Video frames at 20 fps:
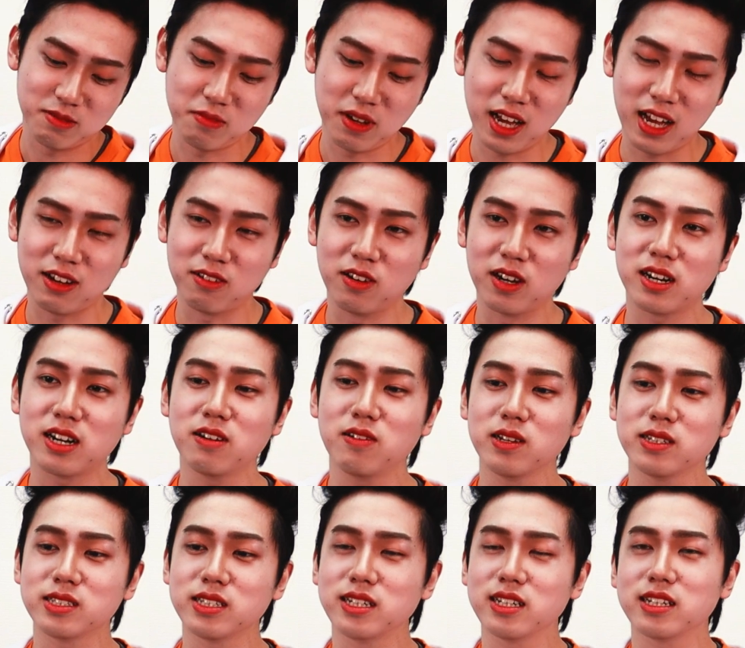まあ、笑
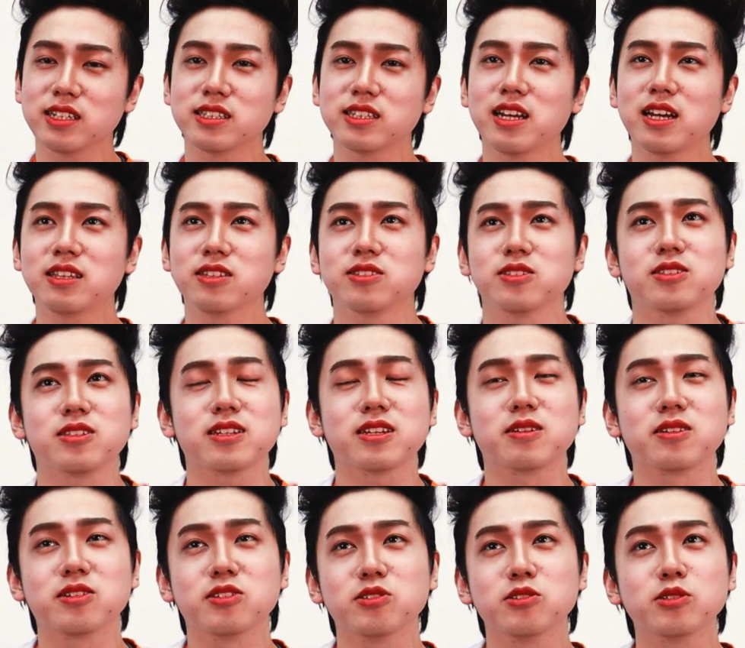わせれたって
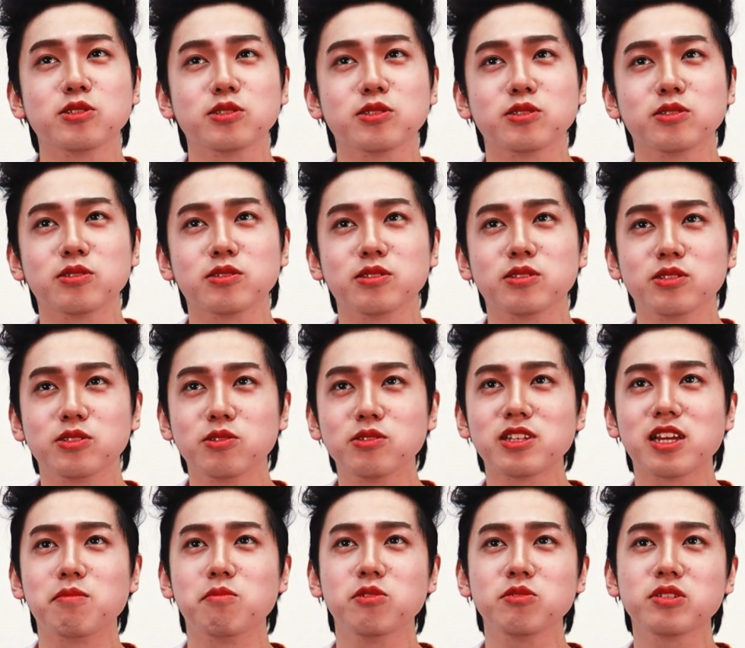いうよう
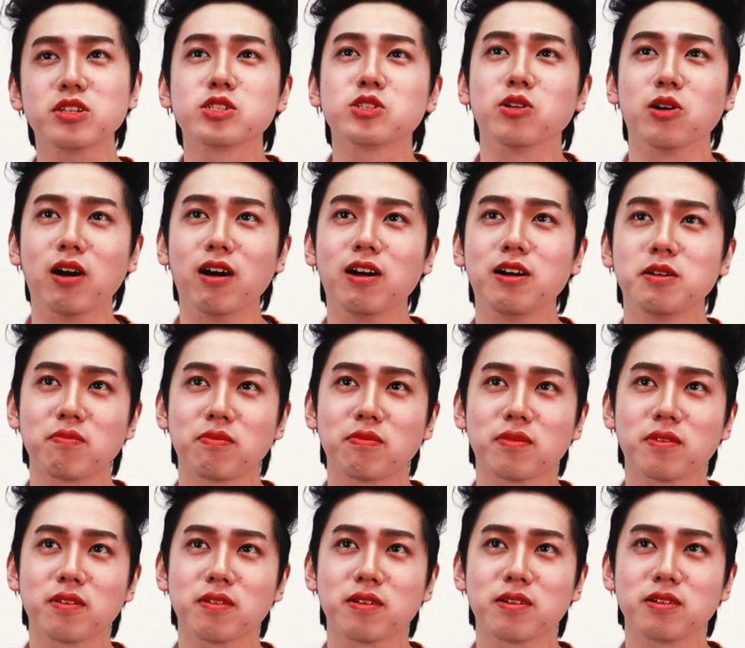なもんでしょう。笑っ
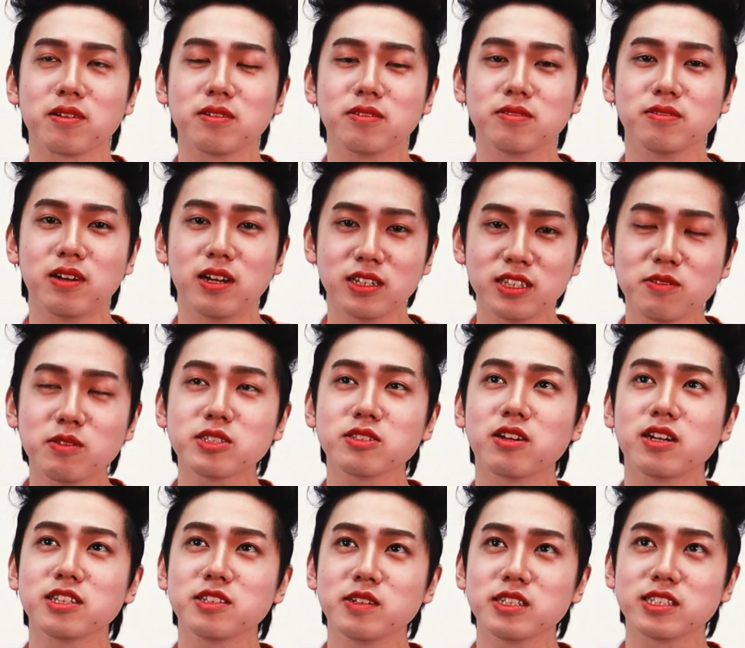てました笑ってました
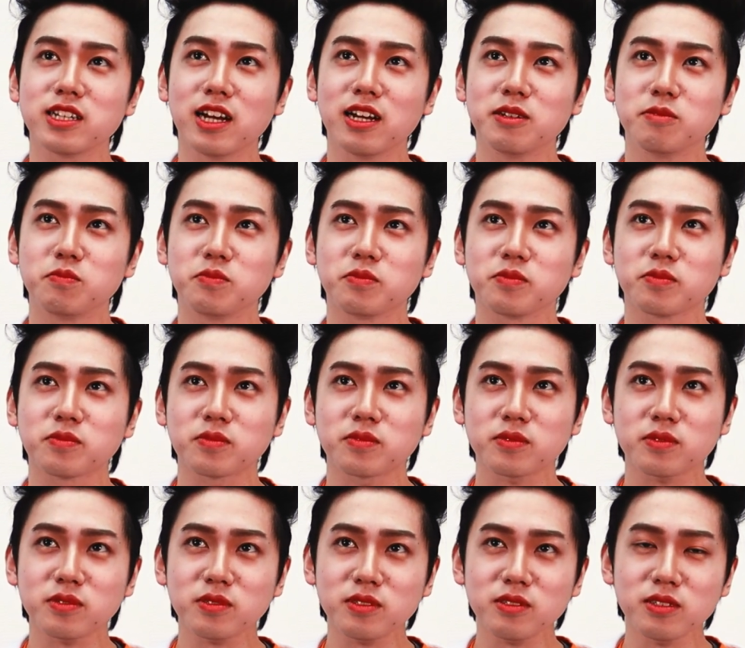笑ってました確か
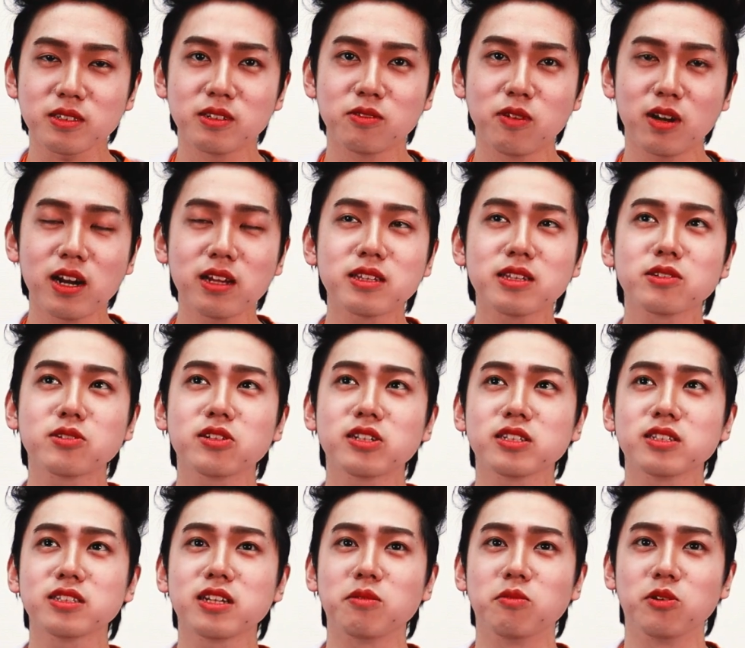笑ってた気笑ってくれ
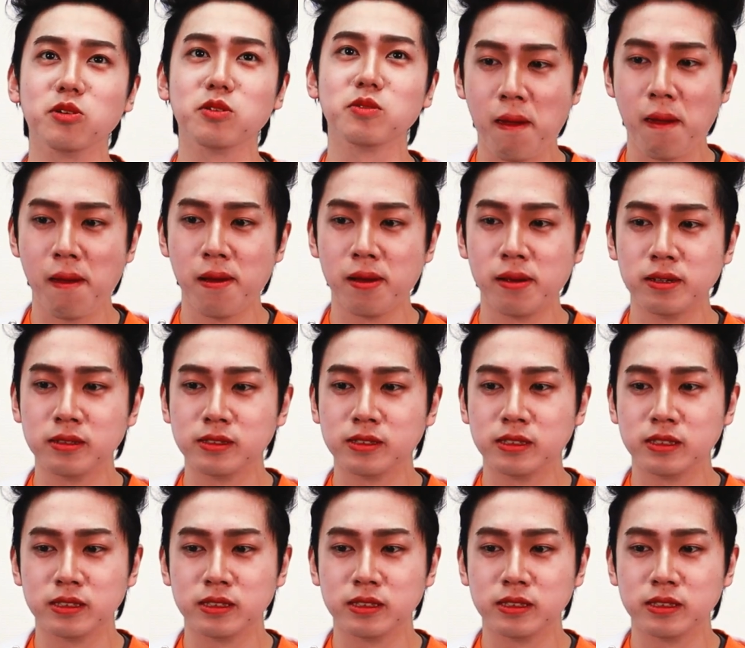てたもんってことは